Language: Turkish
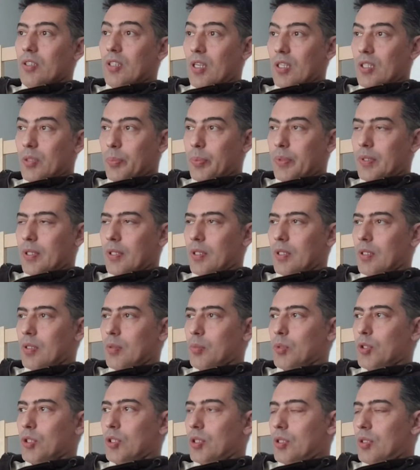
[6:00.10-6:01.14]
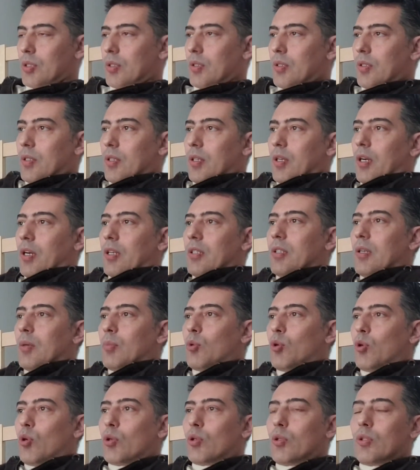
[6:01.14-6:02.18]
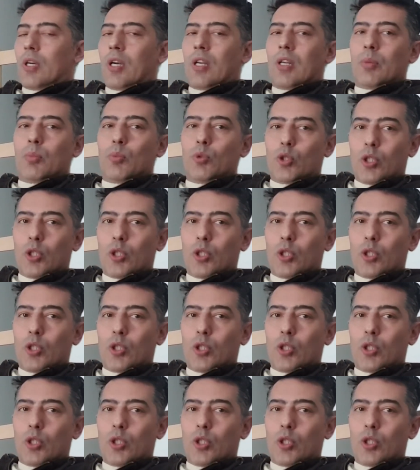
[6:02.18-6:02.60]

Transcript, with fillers: tespit edilmiş. Adam koronayla